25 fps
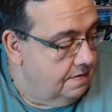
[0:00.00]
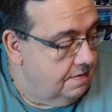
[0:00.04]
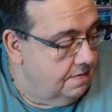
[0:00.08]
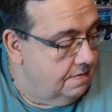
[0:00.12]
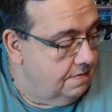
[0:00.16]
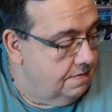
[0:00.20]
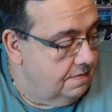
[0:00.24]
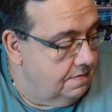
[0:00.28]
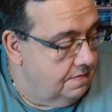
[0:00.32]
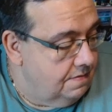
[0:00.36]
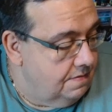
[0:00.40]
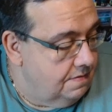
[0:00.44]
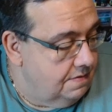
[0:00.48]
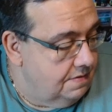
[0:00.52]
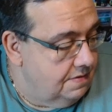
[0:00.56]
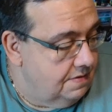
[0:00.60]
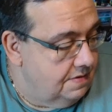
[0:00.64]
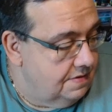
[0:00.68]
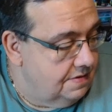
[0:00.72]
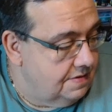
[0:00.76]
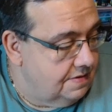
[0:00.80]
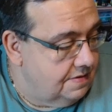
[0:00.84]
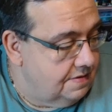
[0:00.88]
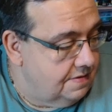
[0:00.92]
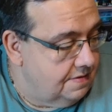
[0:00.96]

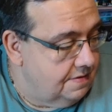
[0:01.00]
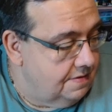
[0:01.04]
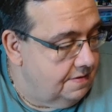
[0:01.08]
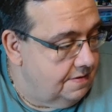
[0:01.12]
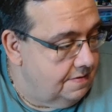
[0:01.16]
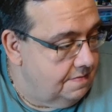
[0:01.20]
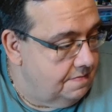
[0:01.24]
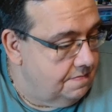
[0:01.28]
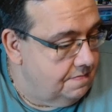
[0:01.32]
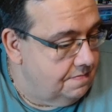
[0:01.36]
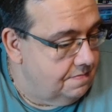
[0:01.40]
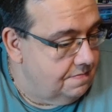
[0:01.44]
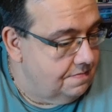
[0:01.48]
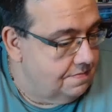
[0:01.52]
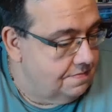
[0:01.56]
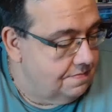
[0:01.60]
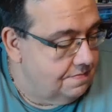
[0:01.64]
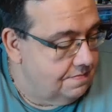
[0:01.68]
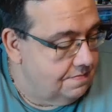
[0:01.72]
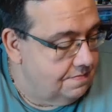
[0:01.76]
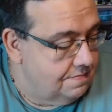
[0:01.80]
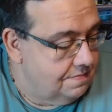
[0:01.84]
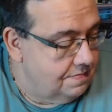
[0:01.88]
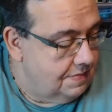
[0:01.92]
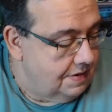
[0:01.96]
Und ähm,
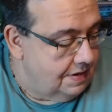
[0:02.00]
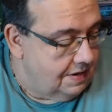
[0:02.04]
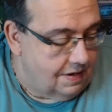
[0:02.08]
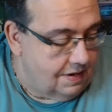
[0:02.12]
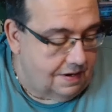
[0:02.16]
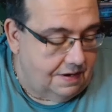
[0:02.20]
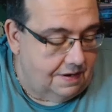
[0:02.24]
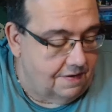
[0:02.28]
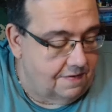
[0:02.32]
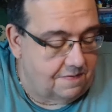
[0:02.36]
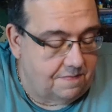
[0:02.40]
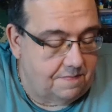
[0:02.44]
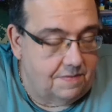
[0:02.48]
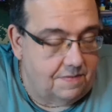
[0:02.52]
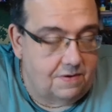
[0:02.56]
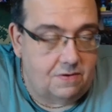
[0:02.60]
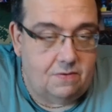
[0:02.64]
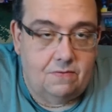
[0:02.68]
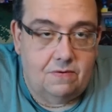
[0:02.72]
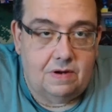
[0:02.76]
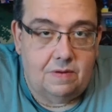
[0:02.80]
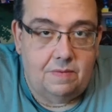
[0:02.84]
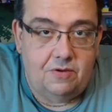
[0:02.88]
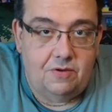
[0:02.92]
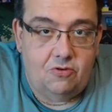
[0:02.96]
ja, es macht
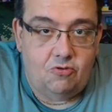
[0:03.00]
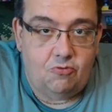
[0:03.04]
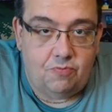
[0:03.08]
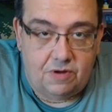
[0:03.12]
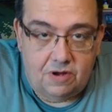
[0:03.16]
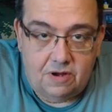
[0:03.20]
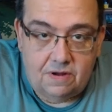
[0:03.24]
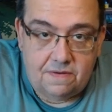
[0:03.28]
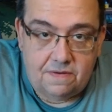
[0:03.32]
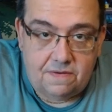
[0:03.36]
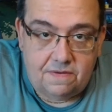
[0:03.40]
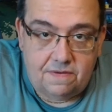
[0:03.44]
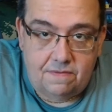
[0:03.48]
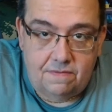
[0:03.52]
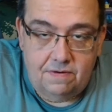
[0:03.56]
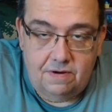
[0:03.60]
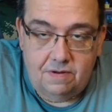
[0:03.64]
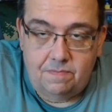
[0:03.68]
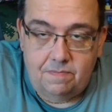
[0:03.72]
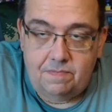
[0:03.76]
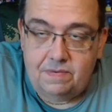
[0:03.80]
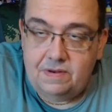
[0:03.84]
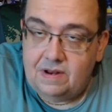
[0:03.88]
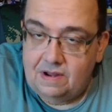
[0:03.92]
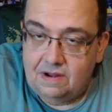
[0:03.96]
unheimlich Spaß. Und
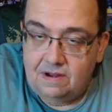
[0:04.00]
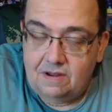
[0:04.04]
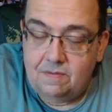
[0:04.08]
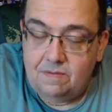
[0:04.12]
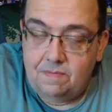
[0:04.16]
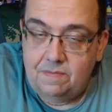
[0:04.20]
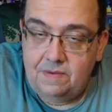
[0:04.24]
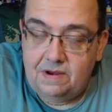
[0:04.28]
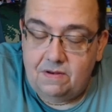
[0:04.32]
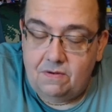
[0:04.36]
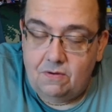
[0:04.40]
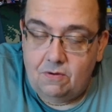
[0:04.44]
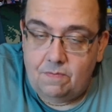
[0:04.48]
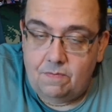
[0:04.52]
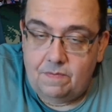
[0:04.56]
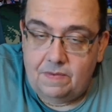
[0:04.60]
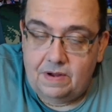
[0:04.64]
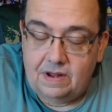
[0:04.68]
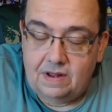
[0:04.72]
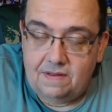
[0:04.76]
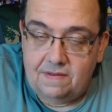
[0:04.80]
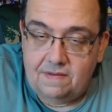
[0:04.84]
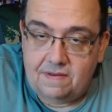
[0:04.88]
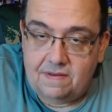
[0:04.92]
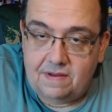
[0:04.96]
ich bedanke mich nochmal
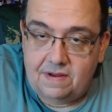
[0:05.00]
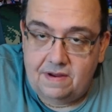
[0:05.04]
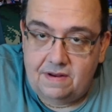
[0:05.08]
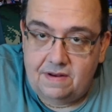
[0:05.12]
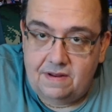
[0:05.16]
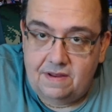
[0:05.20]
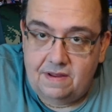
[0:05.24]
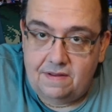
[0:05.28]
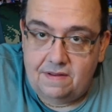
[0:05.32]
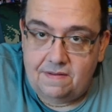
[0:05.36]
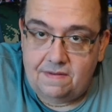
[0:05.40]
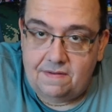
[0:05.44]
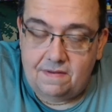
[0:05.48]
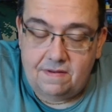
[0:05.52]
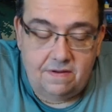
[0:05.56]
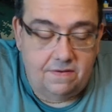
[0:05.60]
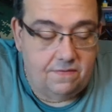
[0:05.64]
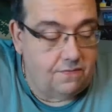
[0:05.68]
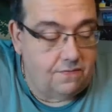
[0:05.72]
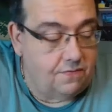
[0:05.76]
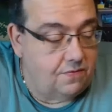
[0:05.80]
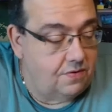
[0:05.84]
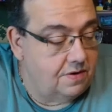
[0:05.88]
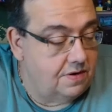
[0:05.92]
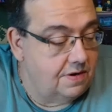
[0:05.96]
ganz recht herzlich
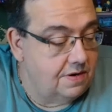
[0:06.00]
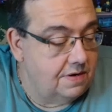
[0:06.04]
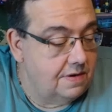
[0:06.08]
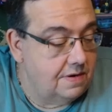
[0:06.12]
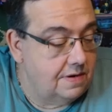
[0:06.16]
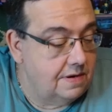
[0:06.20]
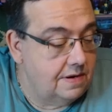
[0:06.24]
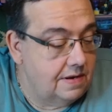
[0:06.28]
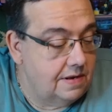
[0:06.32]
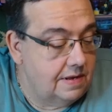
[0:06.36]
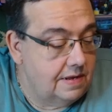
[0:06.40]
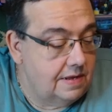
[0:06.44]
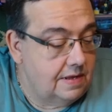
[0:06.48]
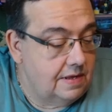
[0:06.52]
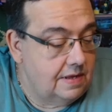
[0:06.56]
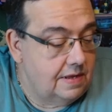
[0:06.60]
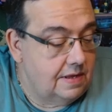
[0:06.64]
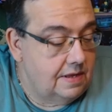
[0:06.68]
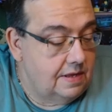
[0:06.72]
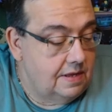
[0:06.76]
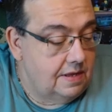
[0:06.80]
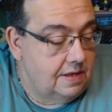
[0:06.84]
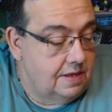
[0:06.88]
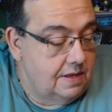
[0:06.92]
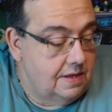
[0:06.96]
für den
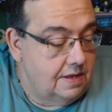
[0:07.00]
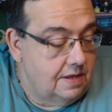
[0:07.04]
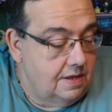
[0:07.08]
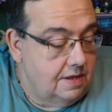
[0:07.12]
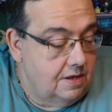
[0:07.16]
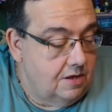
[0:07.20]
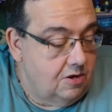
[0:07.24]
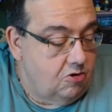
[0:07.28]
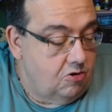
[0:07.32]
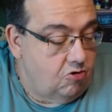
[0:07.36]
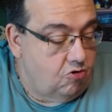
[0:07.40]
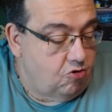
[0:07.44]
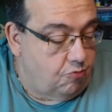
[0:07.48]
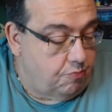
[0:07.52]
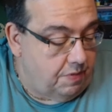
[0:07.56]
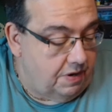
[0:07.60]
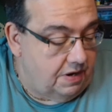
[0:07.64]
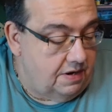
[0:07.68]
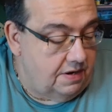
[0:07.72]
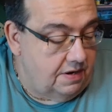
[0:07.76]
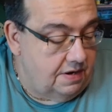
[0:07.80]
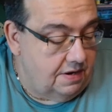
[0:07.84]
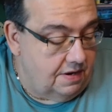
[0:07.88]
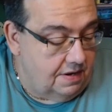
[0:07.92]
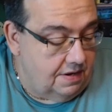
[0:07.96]

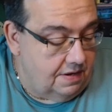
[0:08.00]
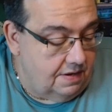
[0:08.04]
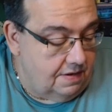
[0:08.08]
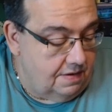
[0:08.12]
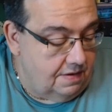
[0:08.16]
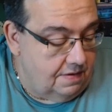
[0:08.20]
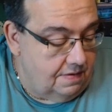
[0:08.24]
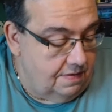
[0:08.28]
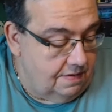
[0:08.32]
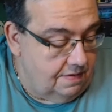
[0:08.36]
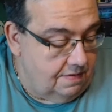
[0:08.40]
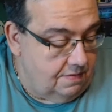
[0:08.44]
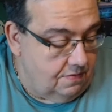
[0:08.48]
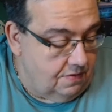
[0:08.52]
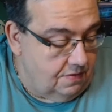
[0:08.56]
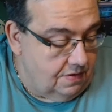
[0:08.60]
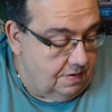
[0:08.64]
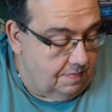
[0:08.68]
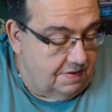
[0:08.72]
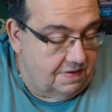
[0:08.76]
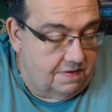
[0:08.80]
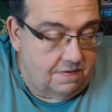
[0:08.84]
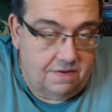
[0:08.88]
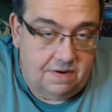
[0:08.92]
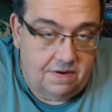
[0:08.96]
Spender oder
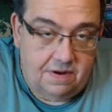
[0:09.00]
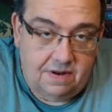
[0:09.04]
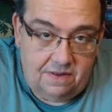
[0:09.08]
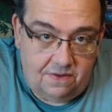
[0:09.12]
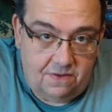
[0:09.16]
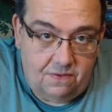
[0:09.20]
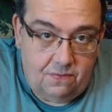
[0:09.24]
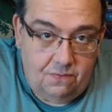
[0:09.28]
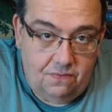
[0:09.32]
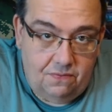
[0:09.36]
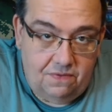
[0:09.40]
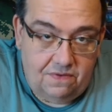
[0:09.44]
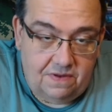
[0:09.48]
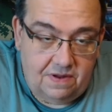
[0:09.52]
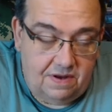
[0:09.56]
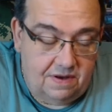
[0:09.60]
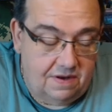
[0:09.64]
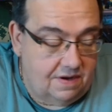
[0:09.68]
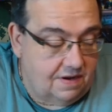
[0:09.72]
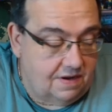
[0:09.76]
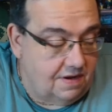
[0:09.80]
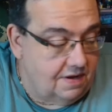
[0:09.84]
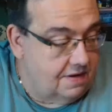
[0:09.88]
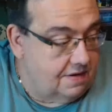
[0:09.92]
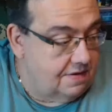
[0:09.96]
beziehungsweise den
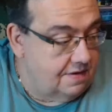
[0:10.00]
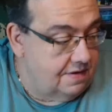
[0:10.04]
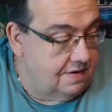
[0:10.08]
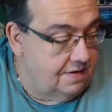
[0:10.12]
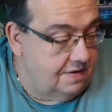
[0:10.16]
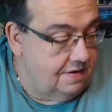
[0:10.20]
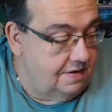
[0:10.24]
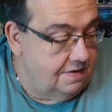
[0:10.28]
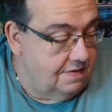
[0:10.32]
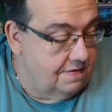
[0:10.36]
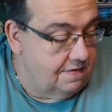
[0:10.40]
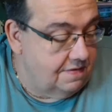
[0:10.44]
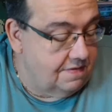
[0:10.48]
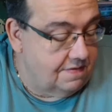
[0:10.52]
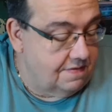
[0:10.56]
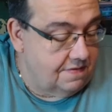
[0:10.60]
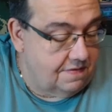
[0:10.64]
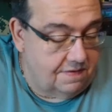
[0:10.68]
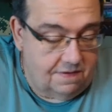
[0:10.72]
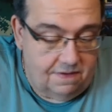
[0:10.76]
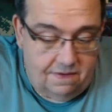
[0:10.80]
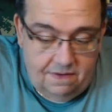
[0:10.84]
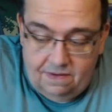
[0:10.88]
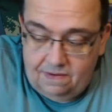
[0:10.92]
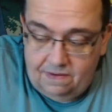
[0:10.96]
Zusender dieses
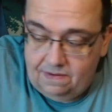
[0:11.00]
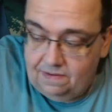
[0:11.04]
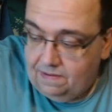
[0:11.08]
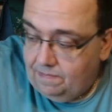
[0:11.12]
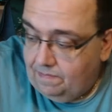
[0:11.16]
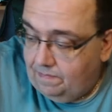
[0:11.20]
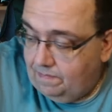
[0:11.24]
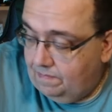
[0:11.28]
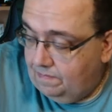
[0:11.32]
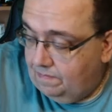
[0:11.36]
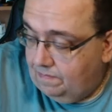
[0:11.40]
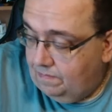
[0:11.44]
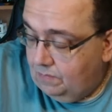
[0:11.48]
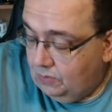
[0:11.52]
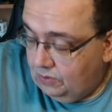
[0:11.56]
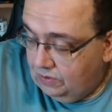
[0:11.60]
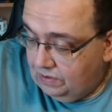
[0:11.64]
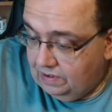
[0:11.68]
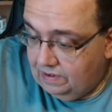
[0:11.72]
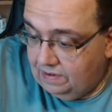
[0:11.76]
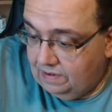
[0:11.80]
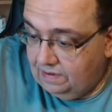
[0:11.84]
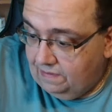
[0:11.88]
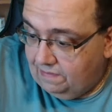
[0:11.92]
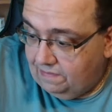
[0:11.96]
äh,
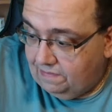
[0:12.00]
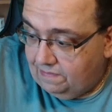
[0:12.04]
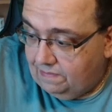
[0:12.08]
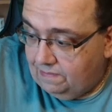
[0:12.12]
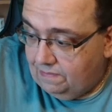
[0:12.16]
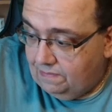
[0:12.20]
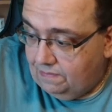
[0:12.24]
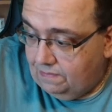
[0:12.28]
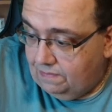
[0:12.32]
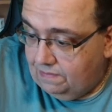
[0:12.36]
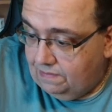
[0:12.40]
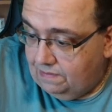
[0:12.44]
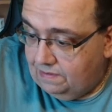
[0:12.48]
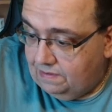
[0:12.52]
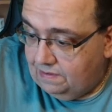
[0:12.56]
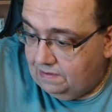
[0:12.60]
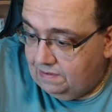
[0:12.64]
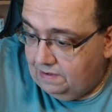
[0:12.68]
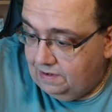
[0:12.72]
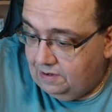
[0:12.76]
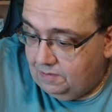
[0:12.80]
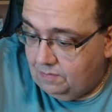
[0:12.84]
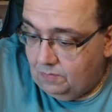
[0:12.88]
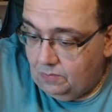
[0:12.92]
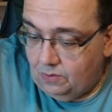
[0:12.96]
Modells und
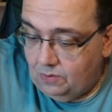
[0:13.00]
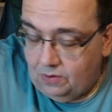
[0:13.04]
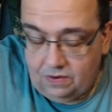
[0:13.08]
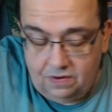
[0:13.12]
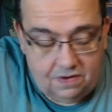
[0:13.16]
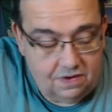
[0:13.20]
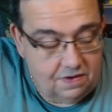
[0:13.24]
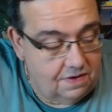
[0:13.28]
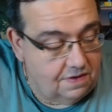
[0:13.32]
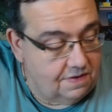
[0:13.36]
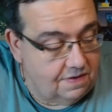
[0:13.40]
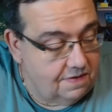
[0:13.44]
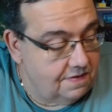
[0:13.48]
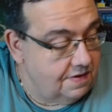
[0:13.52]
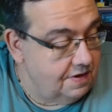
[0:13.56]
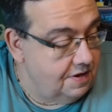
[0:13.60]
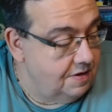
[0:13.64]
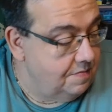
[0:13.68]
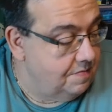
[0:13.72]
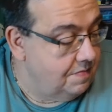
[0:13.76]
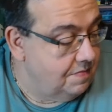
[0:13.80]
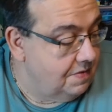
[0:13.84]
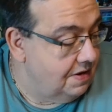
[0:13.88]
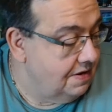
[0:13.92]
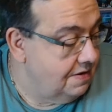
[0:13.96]
ich möchte es
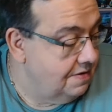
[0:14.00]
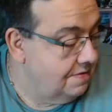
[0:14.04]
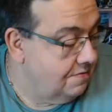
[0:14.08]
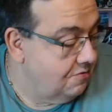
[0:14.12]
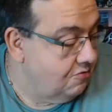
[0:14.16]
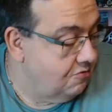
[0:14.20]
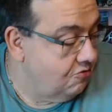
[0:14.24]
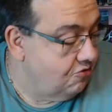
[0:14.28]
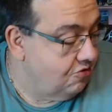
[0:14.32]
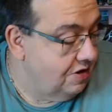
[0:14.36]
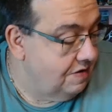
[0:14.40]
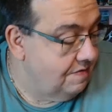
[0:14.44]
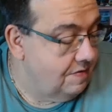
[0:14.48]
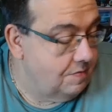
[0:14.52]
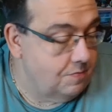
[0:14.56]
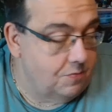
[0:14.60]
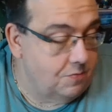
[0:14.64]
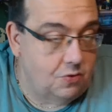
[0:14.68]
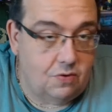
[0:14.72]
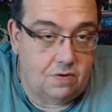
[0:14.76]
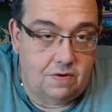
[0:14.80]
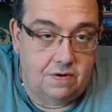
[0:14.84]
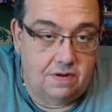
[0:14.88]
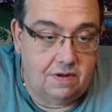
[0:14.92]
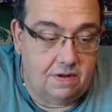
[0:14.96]
ihm halt so schnell wie
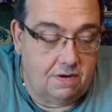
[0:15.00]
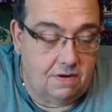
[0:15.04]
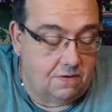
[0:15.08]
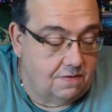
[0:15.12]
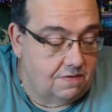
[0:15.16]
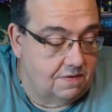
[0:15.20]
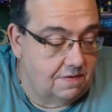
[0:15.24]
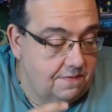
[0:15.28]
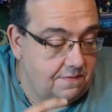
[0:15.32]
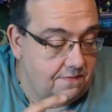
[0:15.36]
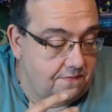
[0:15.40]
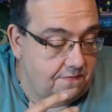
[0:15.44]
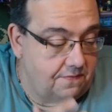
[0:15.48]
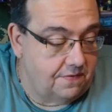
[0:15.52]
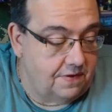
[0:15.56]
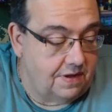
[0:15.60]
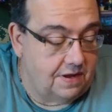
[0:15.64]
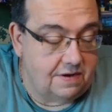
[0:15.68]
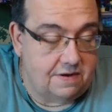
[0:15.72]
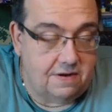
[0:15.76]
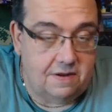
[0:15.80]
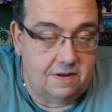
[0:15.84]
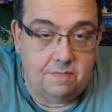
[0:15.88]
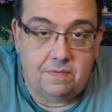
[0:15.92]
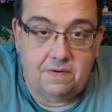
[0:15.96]
möglich auch
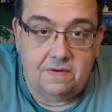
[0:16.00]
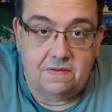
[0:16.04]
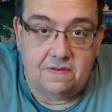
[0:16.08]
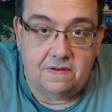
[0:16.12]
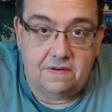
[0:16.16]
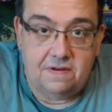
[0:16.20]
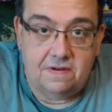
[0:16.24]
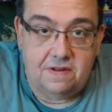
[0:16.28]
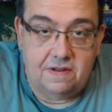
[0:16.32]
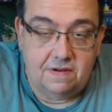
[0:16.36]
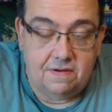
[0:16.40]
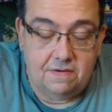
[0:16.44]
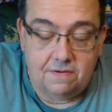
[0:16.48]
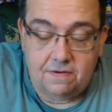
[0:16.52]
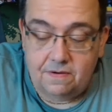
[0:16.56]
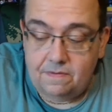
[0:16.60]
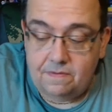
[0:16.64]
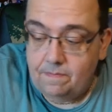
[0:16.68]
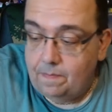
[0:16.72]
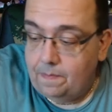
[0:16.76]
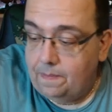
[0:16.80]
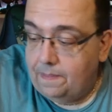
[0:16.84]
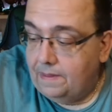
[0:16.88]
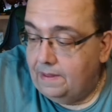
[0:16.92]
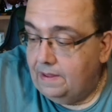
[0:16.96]
fertig präsentieren können.